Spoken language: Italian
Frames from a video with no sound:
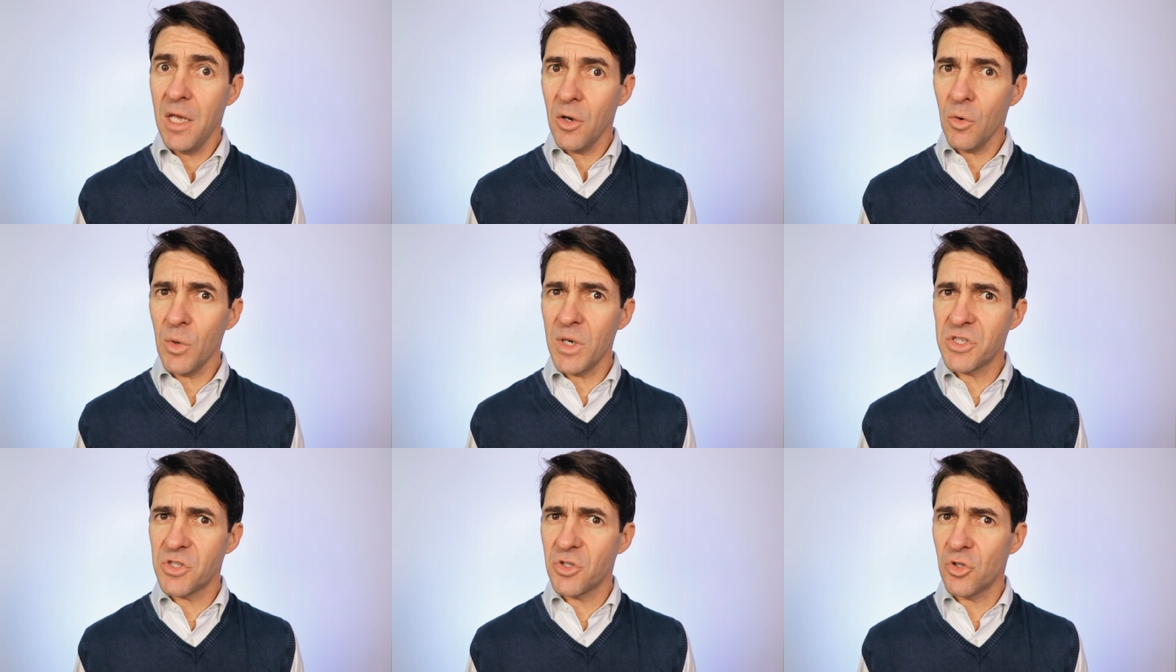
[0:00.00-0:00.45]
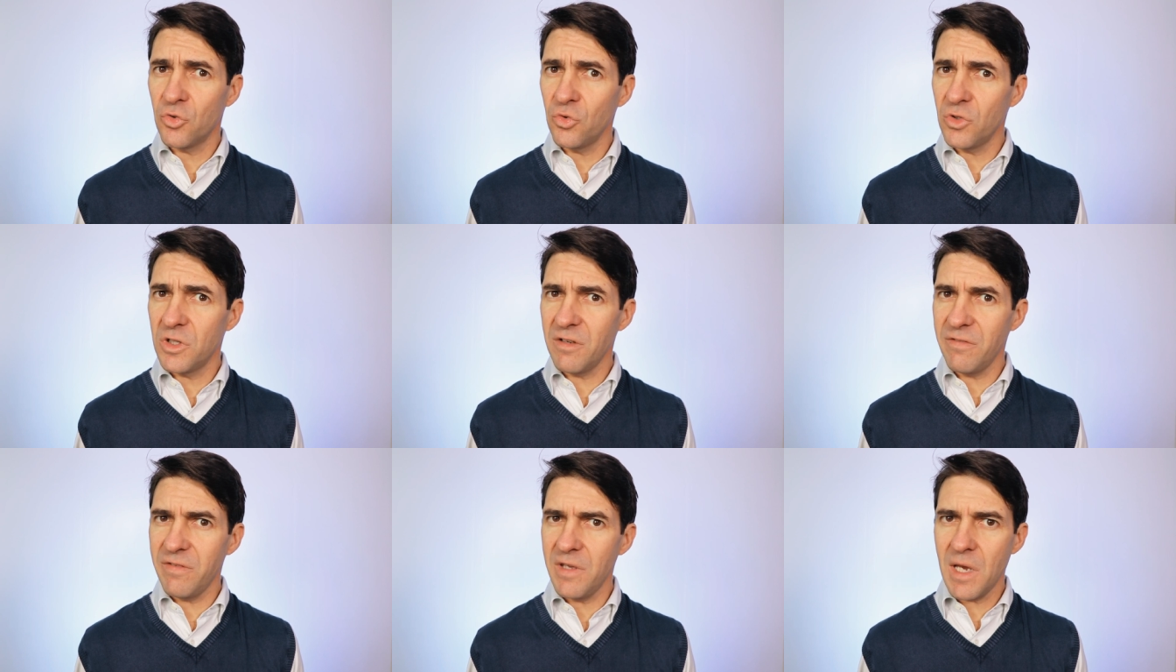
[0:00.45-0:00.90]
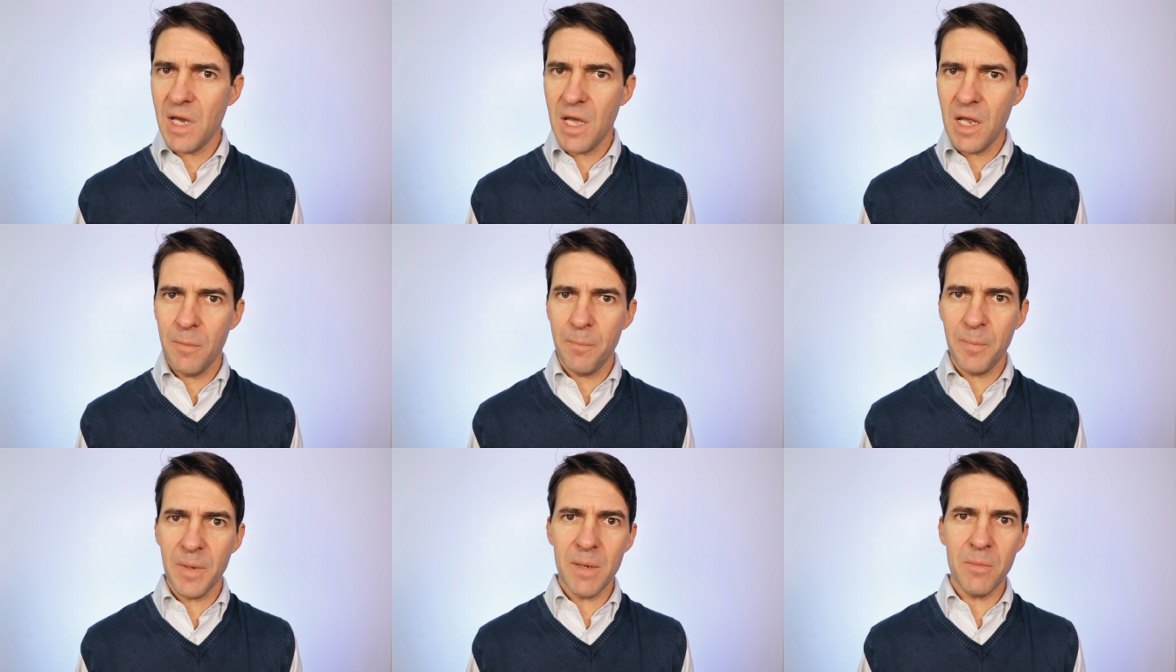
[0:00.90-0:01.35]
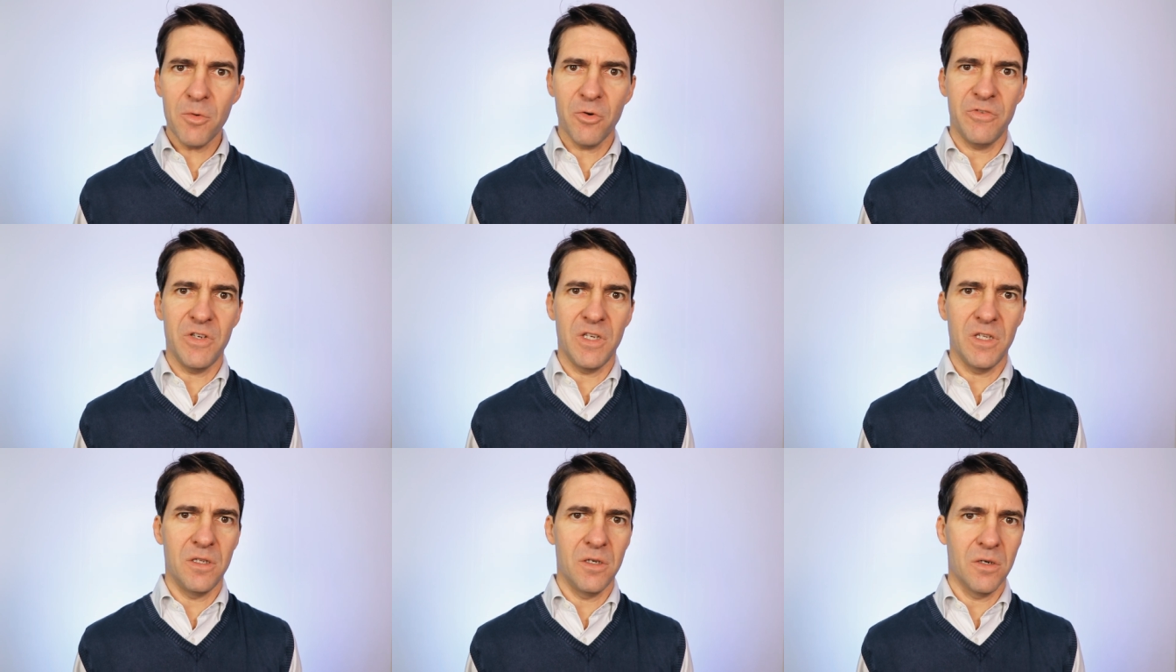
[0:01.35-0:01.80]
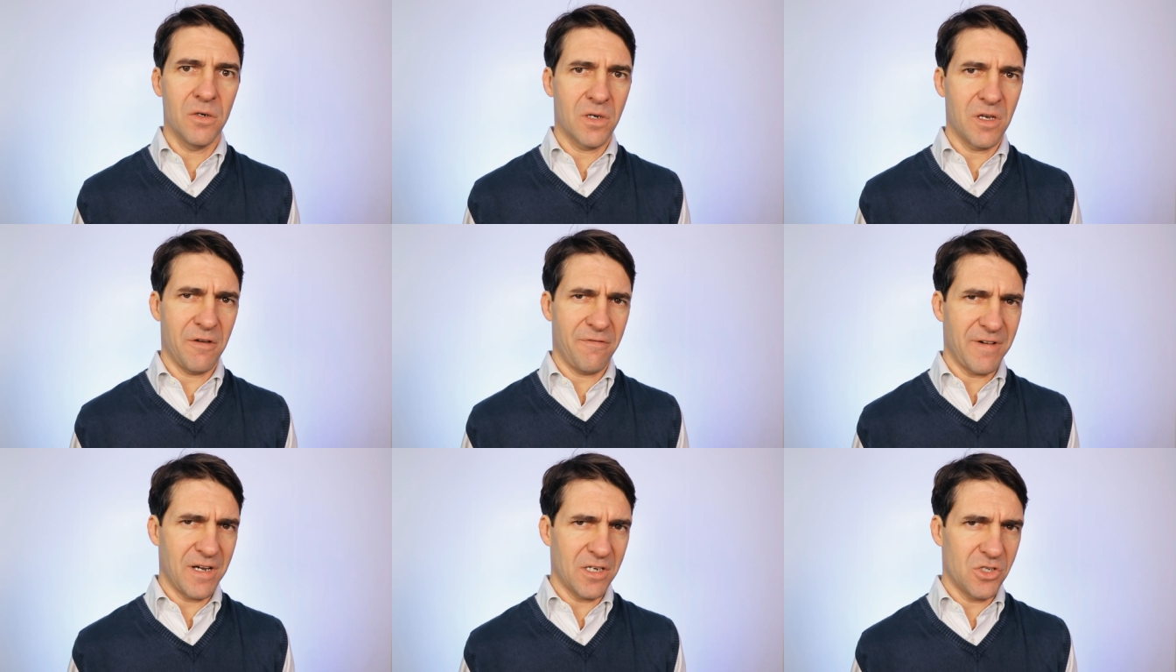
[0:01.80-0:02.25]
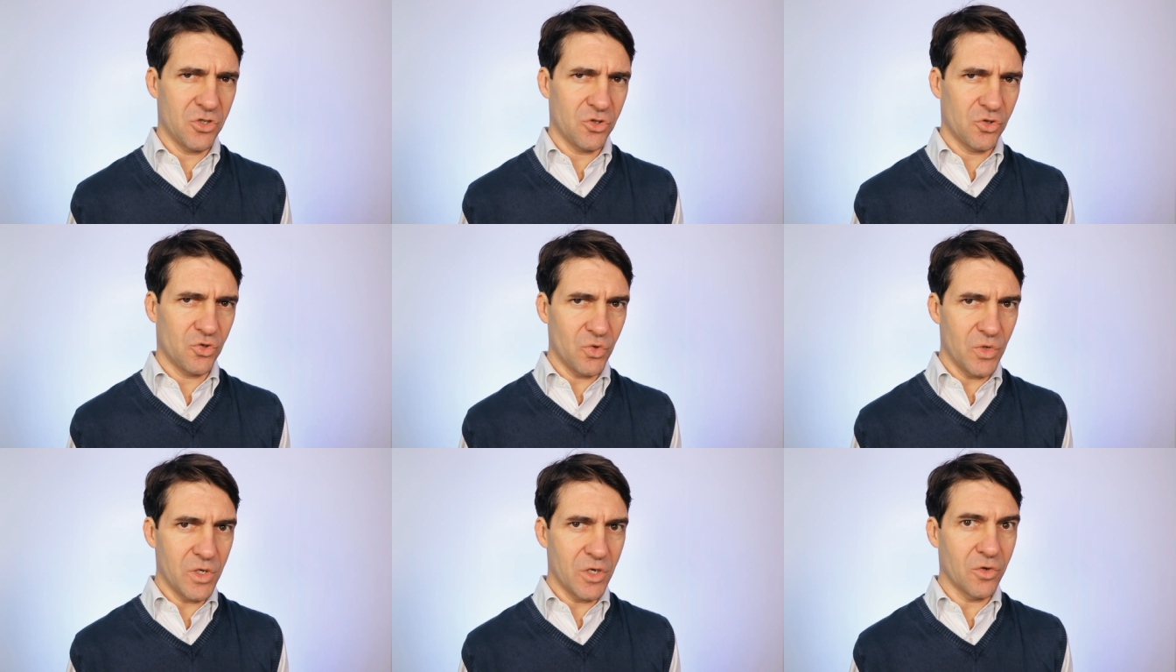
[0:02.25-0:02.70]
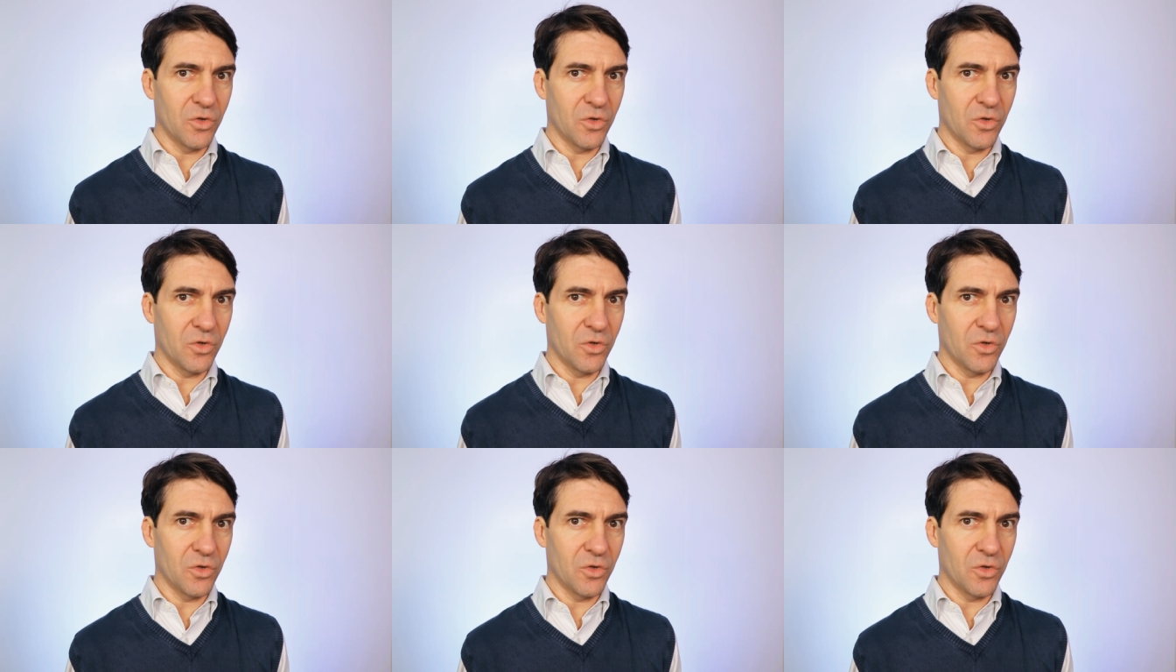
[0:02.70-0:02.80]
Questo tuttavia è il primo video che faccio sui